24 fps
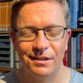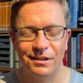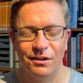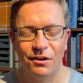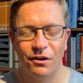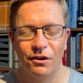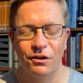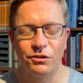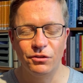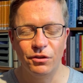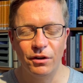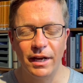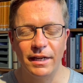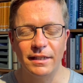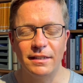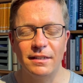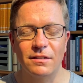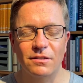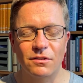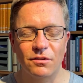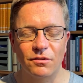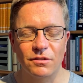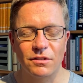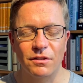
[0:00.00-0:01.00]
Und du
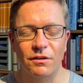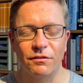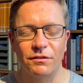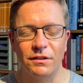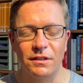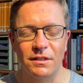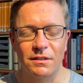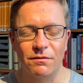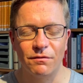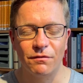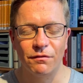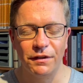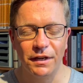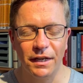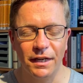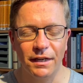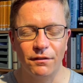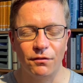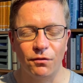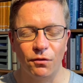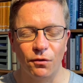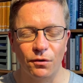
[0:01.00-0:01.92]
leitest uns auf diesem Weg,